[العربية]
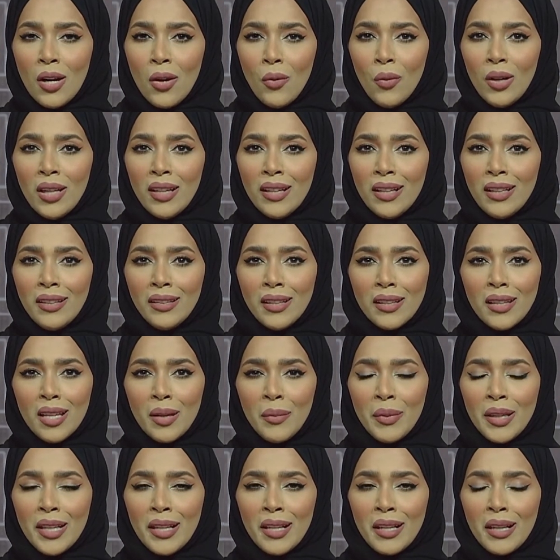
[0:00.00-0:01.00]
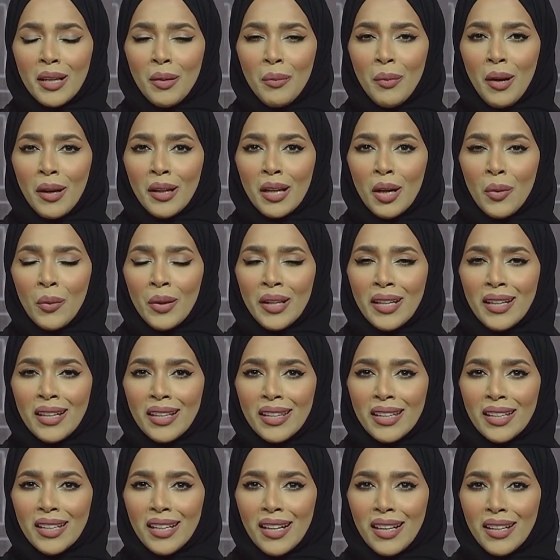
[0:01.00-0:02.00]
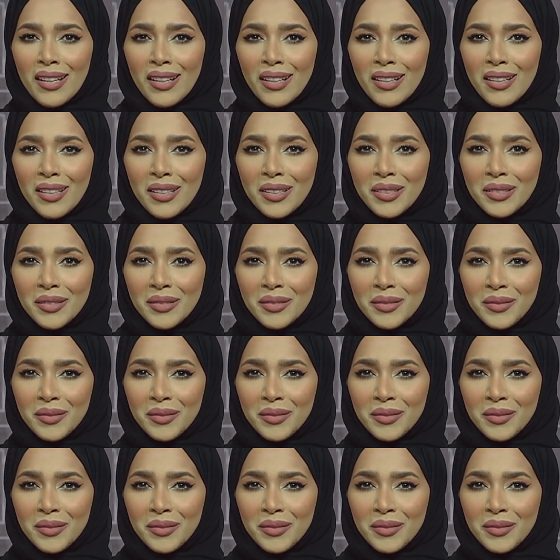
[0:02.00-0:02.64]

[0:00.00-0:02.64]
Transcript: والآن نذهب إلى أهم عناوين هذه الحلقة